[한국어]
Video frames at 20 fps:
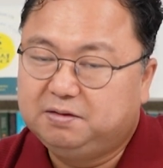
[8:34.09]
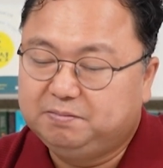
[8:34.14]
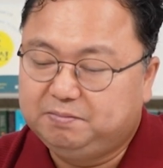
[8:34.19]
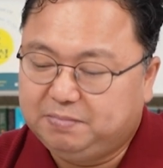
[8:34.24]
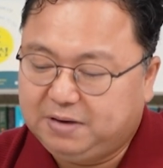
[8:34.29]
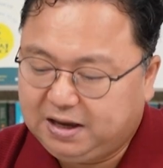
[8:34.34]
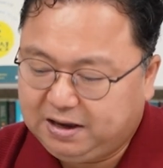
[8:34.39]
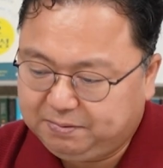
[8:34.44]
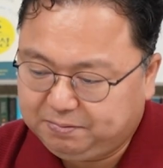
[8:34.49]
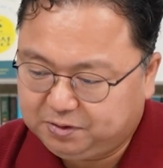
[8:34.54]

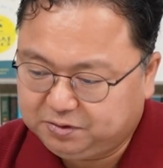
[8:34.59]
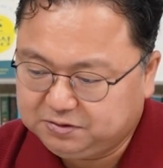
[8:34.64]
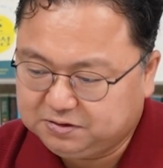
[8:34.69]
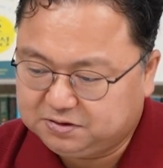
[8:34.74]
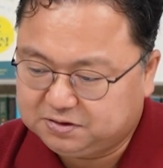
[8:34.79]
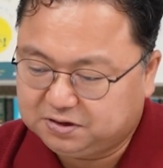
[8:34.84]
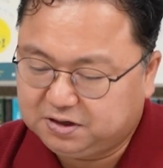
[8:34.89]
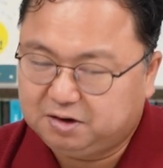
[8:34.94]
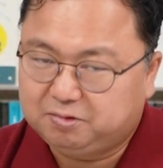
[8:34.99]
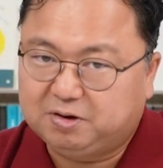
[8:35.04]
매번
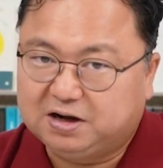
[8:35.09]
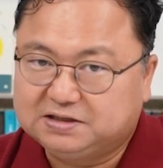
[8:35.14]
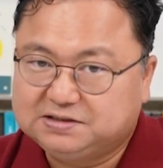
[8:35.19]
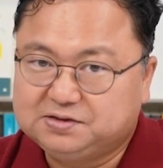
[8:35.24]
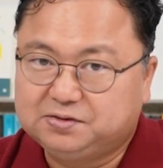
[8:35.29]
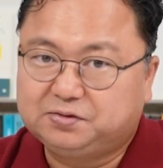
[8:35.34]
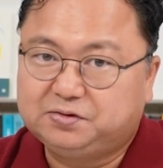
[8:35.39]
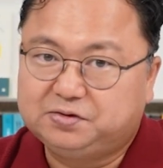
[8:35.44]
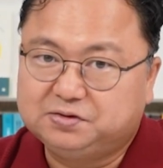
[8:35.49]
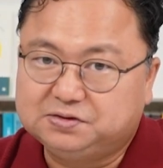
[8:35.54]
그래
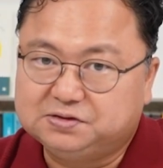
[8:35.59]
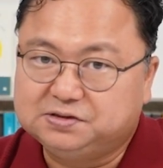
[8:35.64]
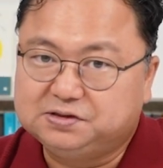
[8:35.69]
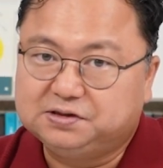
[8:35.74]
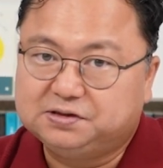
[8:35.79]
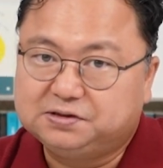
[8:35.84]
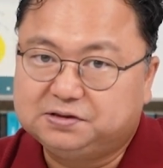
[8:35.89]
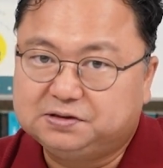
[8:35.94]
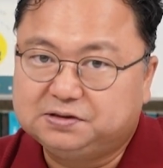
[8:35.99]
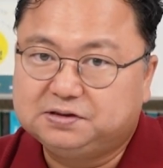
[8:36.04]

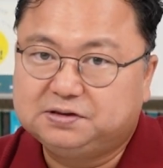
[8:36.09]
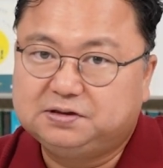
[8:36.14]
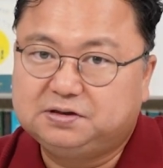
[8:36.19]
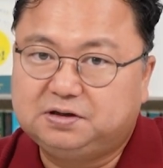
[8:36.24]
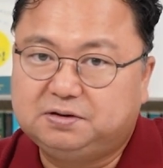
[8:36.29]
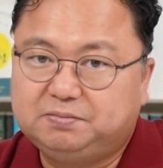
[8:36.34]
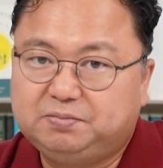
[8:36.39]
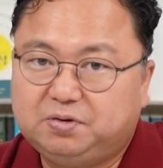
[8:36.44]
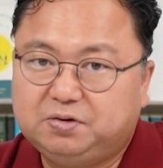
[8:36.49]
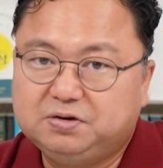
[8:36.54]
왔었거든요.
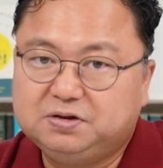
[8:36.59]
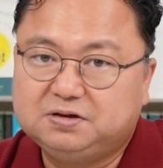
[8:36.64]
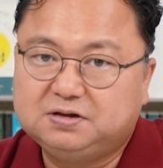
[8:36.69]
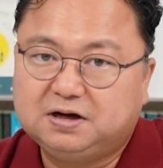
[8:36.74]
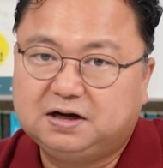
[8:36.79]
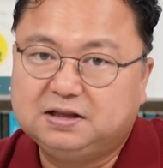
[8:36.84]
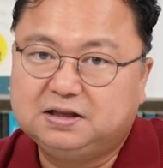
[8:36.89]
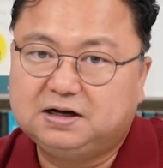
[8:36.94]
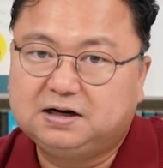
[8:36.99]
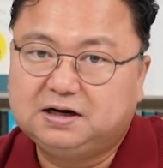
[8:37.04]
그런 포인트
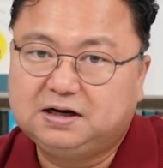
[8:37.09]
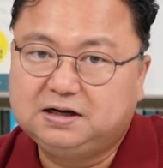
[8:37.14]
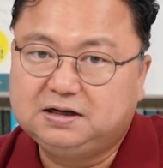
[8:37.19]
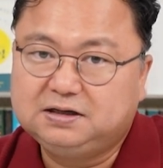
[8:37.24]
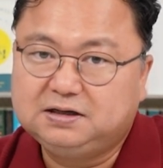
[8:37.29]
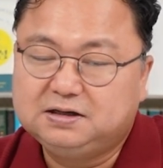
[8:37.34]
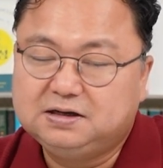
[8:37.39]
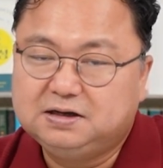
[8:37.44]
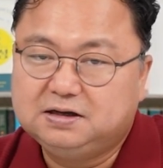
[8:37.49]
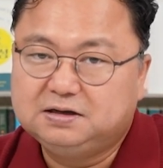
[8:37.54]

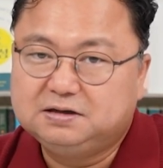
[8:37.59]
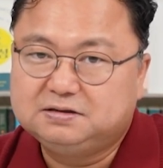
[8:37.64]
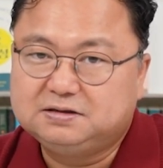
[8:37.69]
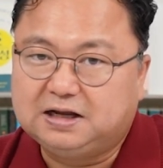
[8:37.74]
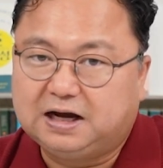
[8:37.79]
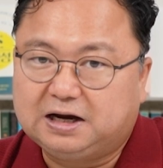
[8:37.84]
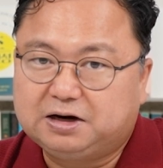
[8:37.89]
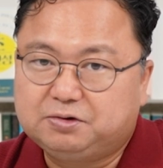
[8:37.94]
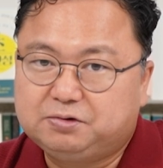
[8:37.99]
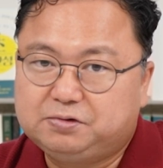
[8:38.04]
하나랑
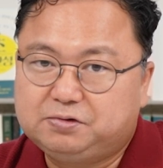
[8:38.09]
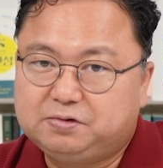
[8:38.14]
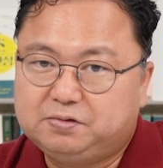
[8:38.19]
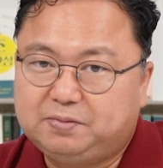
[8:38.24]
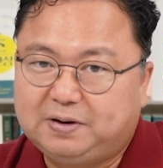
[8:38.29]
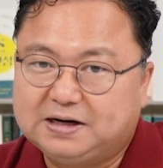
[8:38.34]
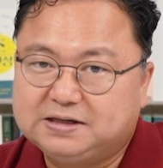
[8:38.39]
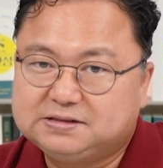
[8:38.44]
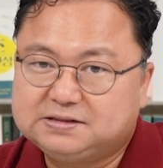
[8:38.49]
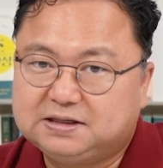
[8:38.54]
나로
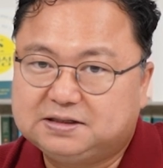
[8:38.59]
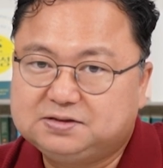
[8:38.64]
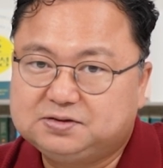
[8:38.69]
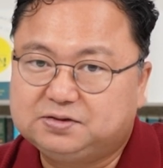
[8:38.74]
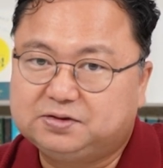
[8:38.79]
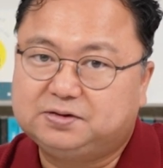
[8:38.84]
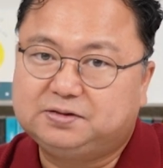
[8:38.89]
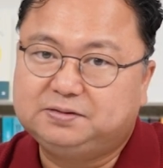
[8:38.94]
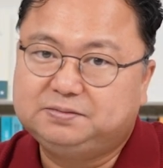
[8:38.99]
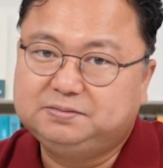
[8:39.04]

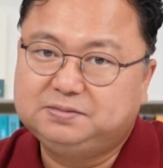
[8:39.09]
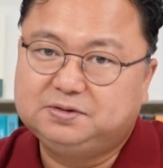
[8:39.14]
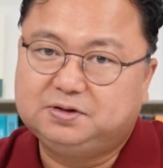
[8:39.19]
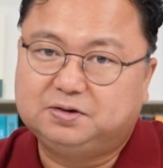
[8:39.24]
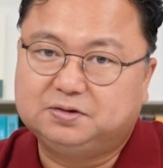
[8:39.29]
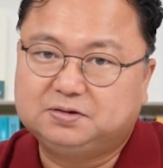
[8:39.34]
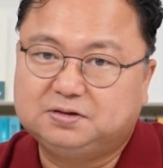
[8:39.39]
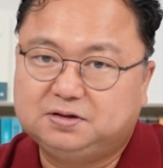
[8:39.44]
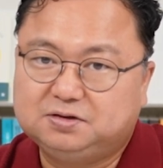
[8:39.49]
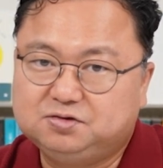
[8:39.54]
발사처럼
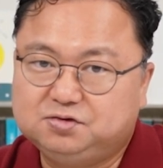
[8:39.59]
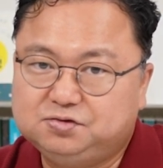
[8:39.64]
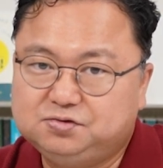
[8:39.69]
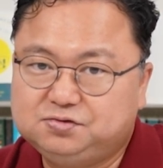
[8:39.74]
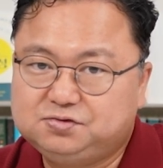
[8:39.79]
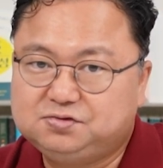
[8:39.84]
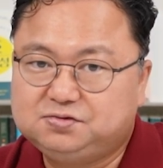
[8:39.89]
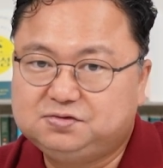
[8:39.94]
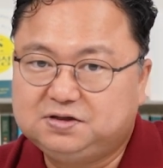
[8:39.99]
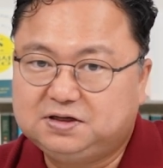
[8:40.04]
어떤
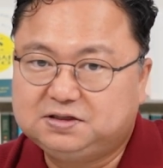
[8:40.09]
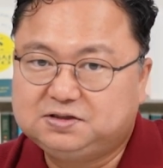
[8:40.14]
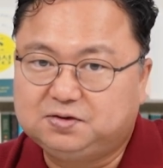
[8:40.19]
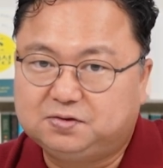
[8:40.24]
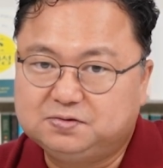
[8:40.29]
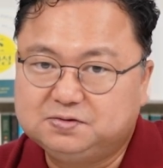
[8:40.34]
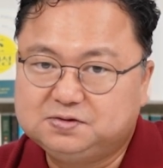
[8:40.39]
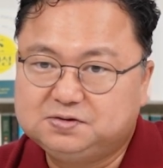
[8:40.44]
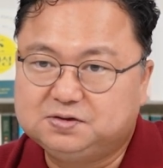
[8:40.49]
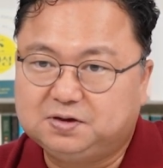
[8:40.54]
뉴스의
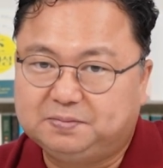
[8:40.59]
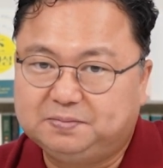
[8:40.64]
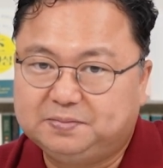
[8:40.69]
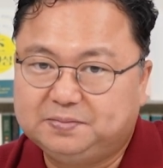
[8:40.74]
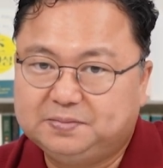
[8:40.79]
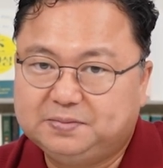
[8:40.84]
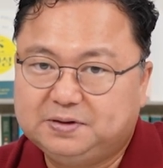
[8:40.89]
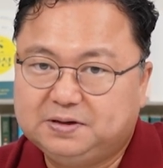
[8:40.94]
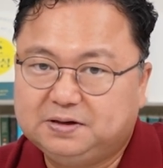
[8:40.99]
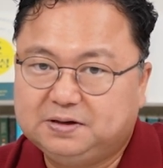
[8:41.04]
정점
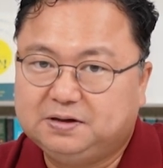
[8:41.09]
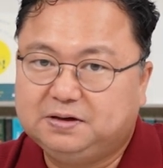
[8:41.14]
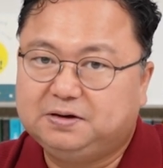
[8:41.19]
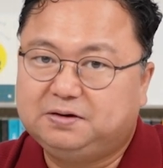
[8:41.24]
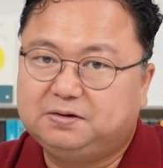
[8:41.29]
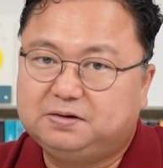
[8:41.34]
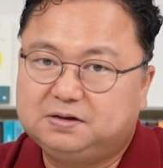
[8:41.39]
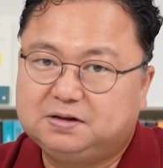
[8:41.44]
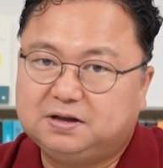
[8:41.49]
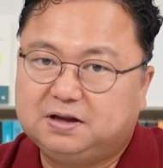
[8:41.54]

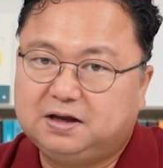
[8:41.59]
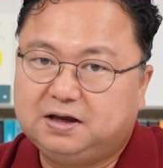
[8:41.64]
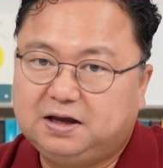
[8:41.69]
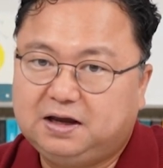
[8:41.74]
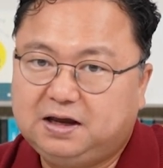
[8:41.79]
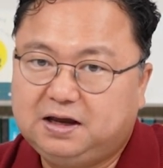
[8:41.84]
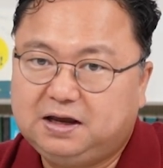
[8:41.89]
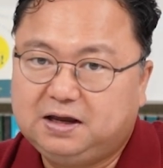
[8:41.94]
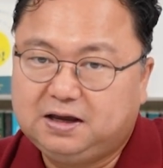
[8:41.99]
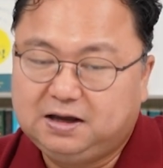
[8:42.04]
이럴
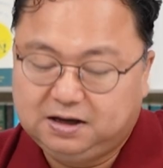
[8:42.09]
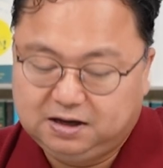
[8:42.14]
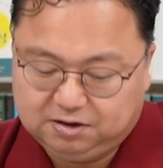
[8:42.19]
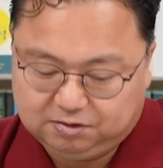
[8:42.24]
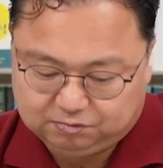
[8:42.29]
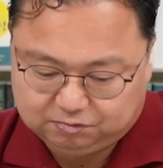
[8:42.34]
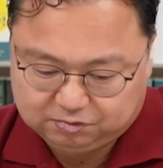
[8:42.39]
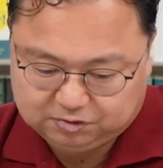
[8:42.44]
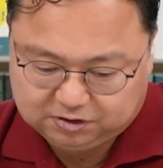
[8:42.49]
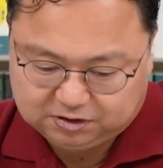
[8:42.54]
때
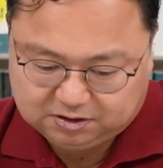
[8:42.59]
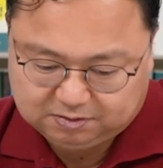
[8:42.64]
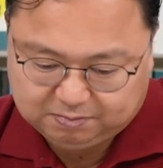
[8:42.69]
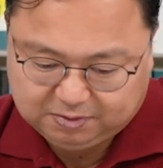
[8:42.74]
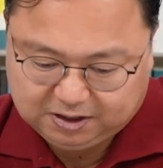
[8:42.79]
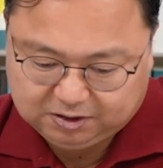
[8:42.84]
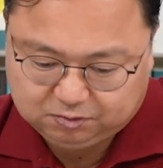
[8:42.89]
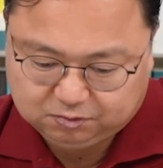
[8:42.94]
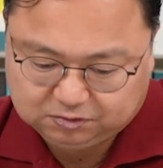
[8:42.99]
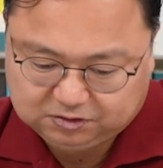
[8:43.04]
우리가
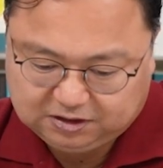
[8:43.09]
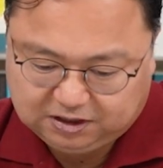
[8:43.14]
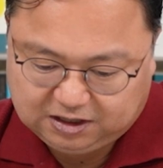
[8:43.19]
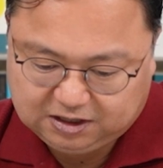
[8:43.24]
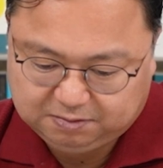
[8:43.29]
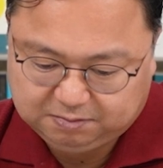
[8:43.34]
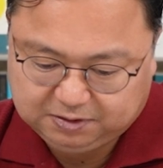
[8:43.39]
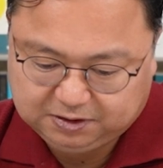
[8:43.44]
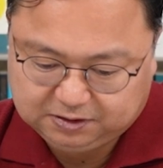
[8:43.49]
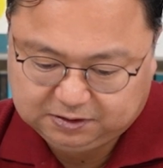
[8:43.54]
매도
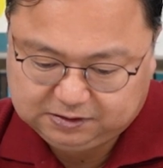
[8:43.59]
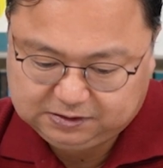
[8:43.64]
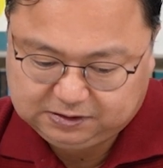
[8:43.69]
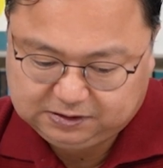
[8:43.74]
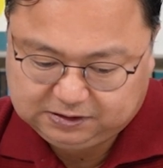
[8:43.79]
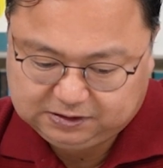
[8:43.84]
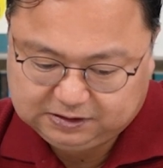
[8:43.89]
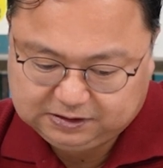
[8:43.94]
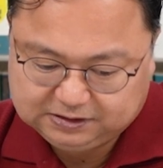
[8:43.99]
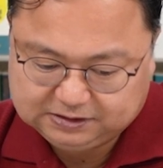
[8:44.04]

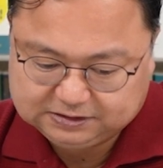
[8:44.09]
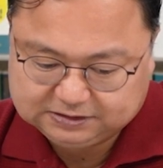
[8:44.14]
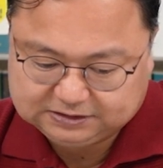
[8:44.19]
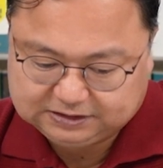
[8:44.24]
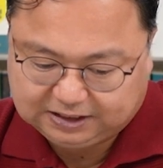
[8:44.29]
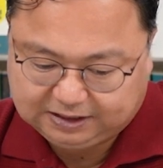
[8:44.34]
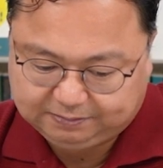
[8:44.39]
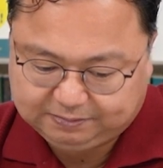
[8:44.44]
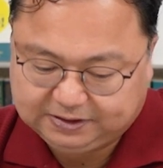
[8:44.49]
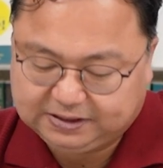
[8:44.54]
타이밍을
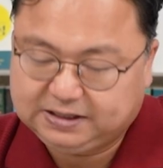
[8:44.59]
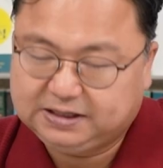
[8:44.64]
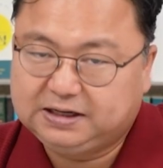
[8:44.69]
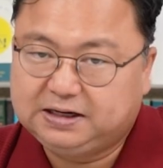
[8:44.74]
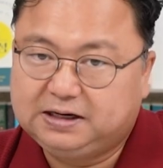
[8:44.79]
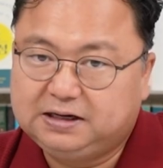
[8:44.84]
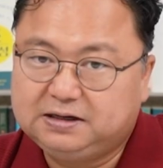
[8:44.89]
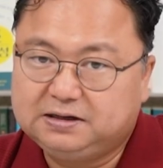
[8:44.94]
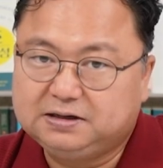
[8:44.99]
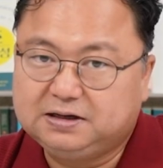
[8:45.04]
잡아야
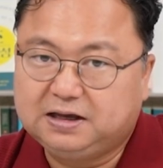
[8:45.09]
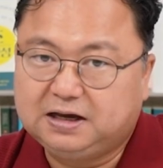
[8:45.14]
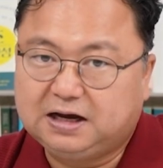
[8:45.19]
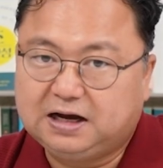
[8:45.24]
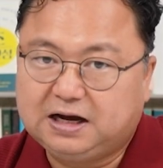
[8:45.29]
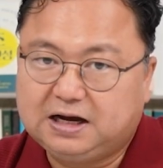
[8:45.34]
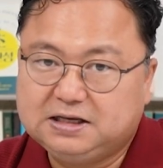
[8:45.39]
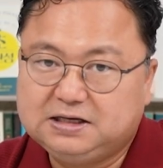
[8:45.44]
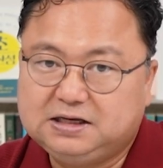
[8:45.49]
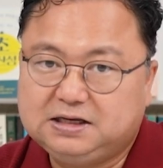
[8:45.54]
하는 게
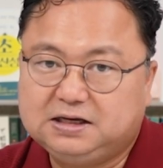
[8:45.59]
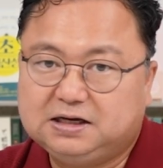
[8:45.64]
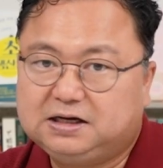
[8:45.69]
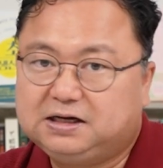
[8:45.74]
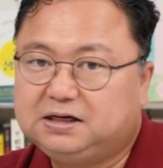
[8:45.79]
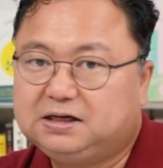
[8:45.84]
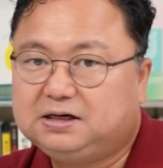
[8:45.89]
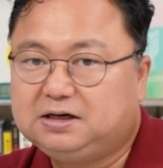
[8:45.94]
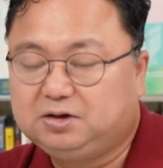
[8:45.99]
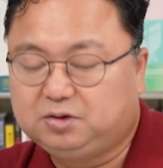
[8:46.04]

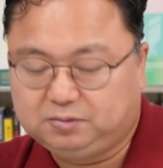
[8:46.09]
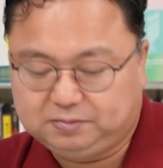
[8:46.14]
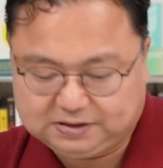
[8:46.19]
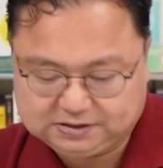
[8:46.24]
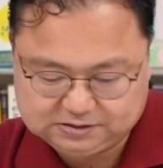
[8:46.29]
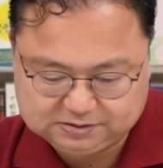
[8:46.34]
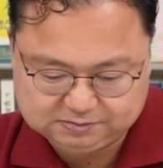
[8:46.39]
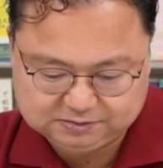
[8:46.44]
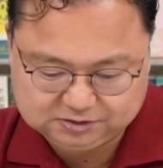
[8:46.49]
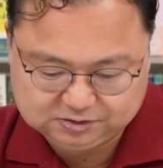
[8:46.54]
아니냐라고
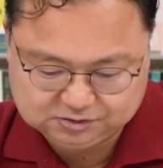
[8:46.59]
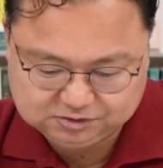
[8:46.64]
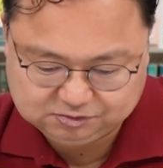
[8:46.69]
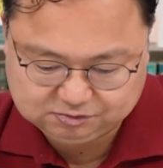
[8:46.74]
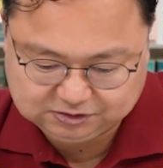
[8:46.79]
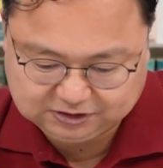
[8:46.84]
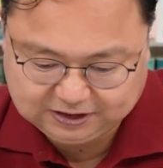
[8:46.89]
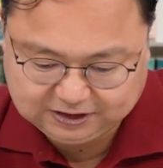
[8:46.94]
말씀을 드릴 수